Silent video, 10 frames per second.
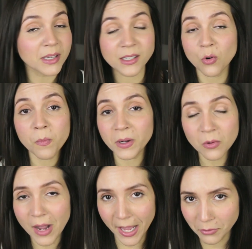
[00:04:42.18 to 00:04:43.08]
mas a culpa
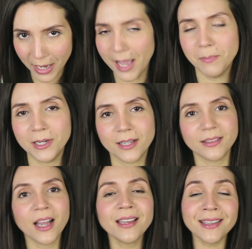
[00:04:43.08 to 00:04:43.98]
não é do réplica, tá?